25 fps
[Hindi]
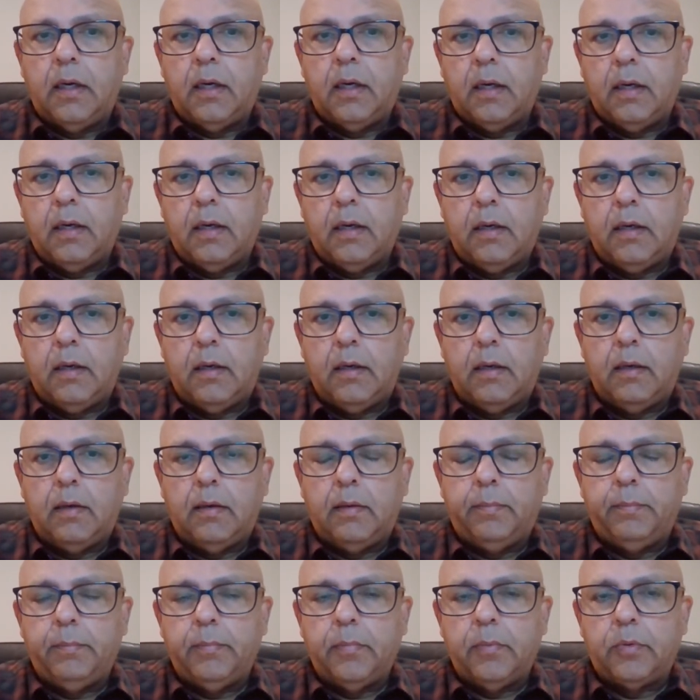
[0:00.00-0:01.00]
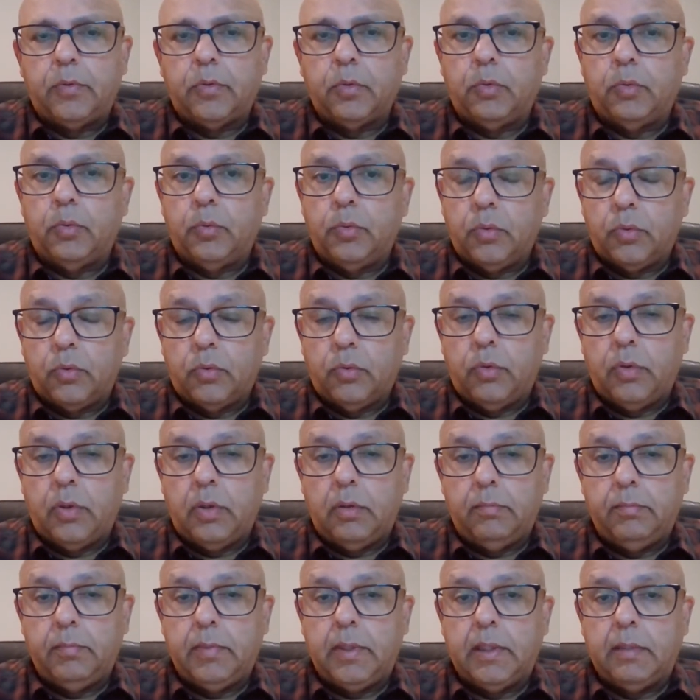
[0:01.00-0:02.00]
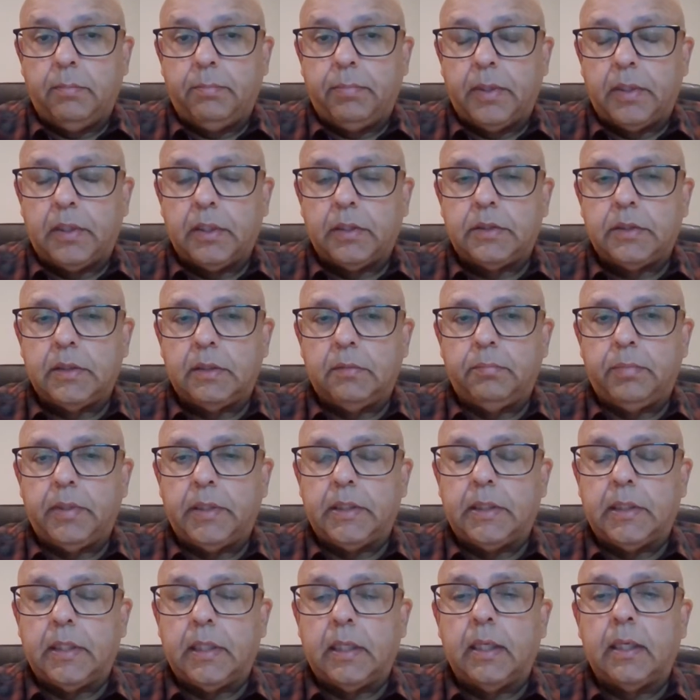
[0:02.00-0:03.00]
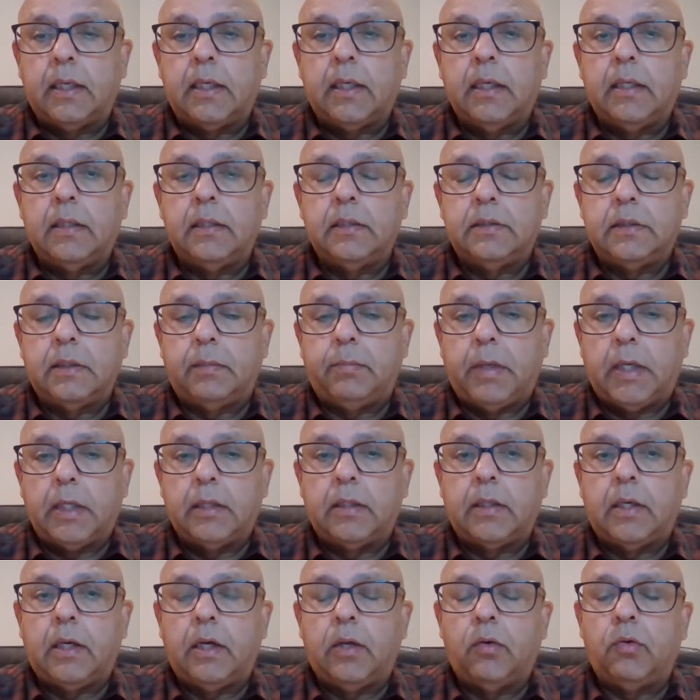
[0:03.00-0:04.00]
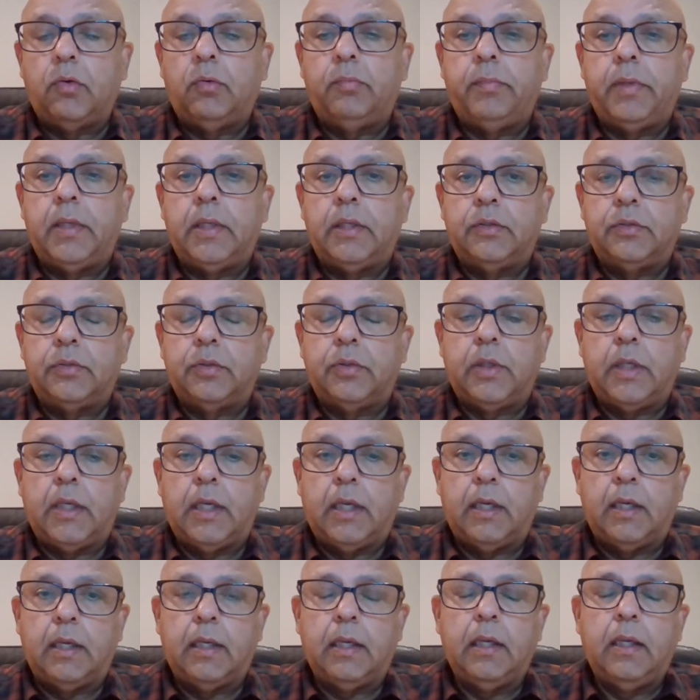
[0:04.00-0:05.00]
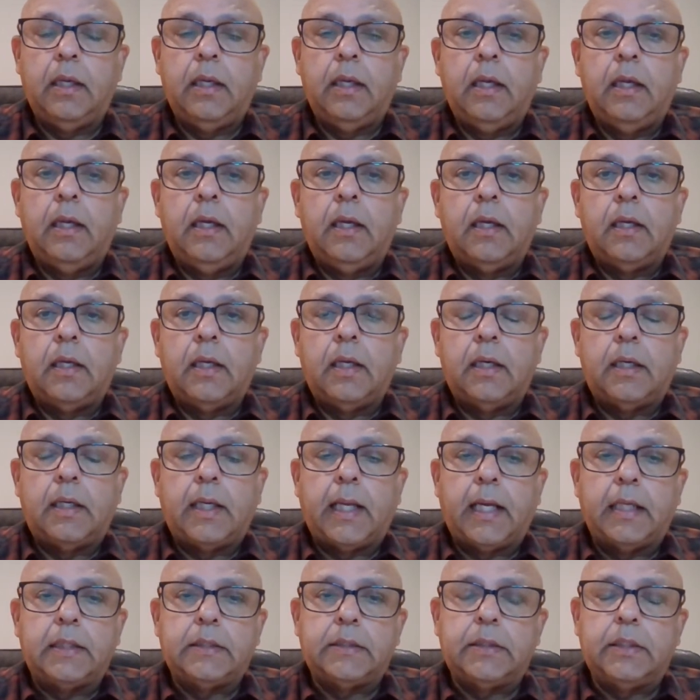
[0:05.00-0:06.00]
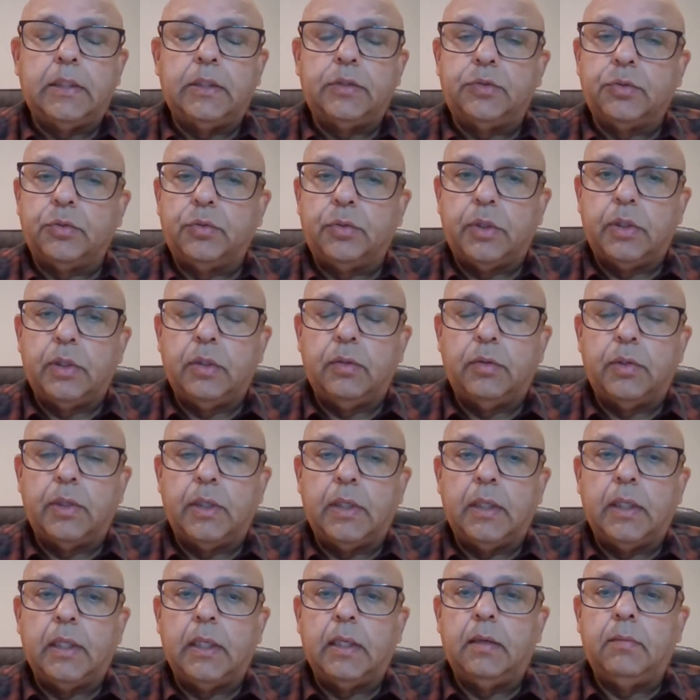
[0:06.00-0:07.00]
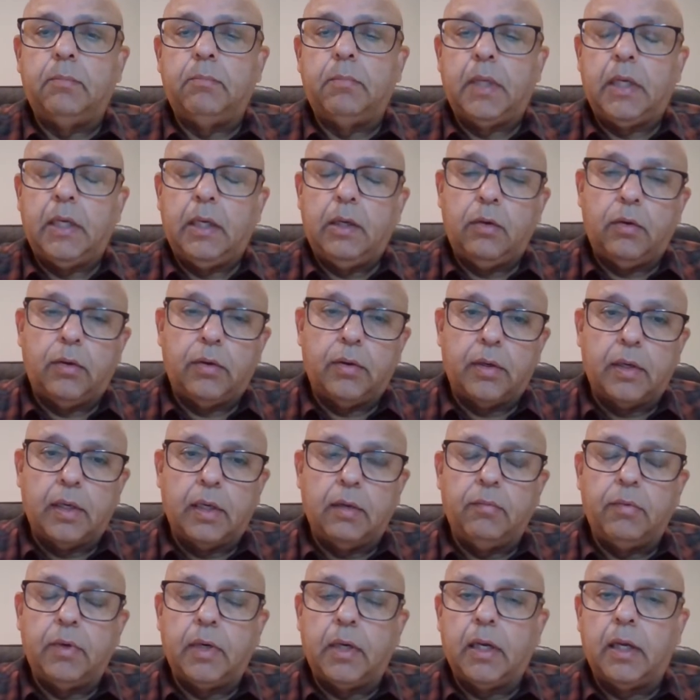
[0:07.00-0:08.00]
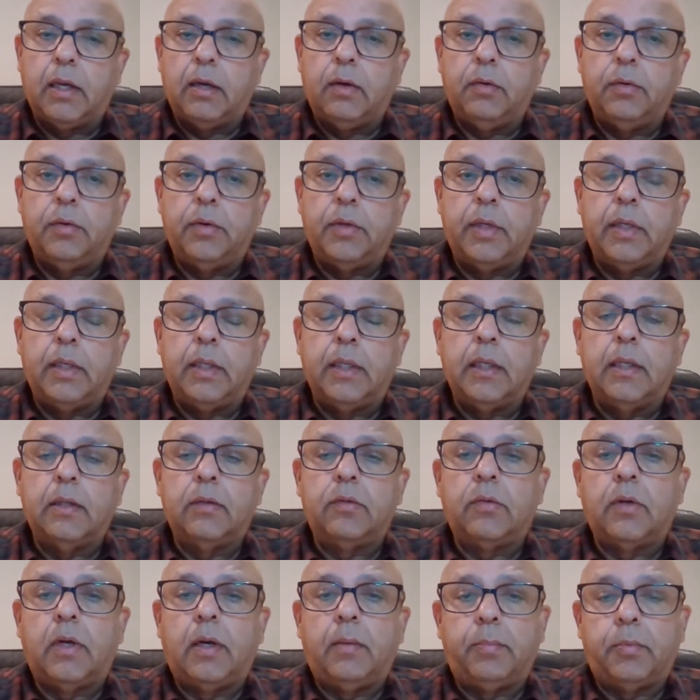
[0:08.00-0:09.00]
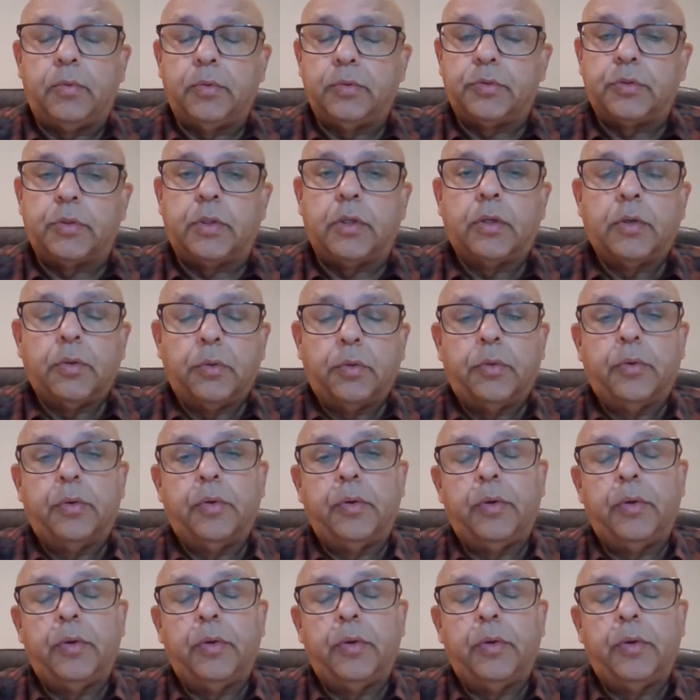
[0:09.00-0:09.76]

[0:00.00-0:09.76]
आ, तो उनको हम ये पिटिशन भेजेंगे कि जमात खानों में जो है कि टैक्स की चोरी हो रही है मनी लॉन्ड्रिंग वगैरह हो रही है तो आप कुछ करो